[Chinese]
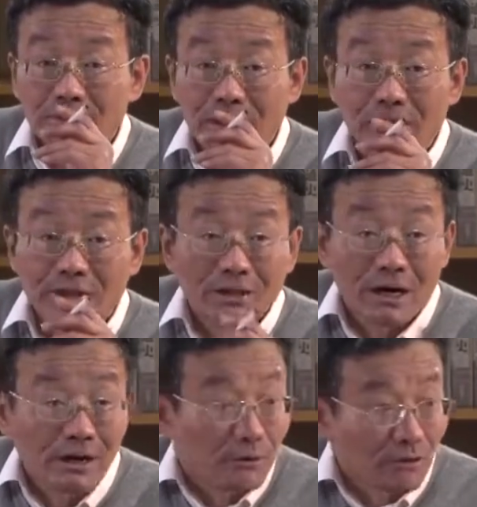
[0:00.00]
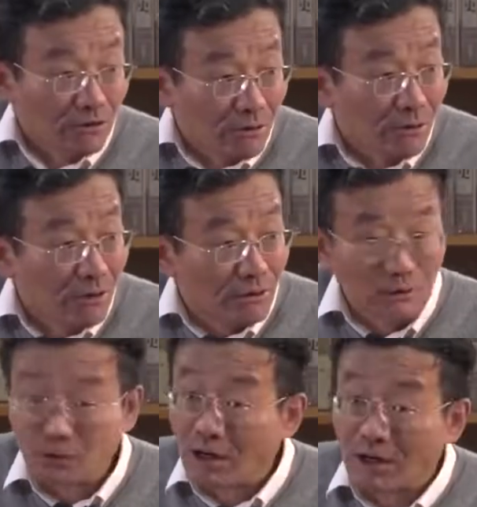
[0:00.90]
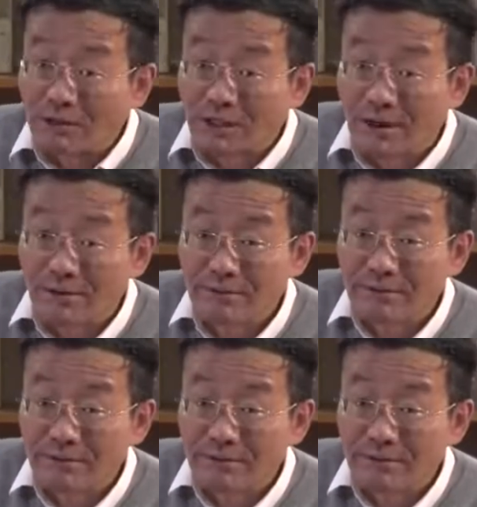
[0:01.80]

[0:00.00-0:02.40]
还有其他领域的生活需要钢材。